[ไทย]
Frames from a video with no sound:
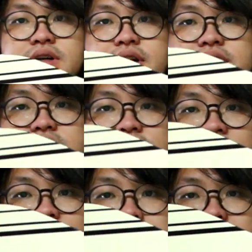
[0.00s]
นี่สี
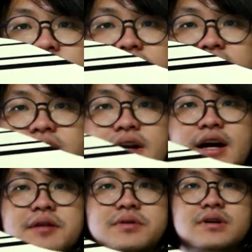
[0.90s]
ขาวลิมิเต็ด
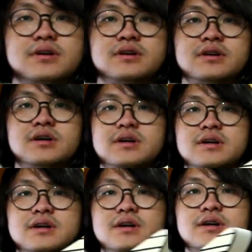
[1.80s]
นะครับ
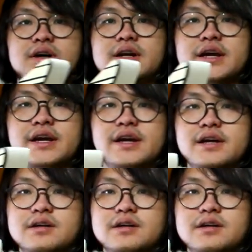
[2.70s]
อันนี้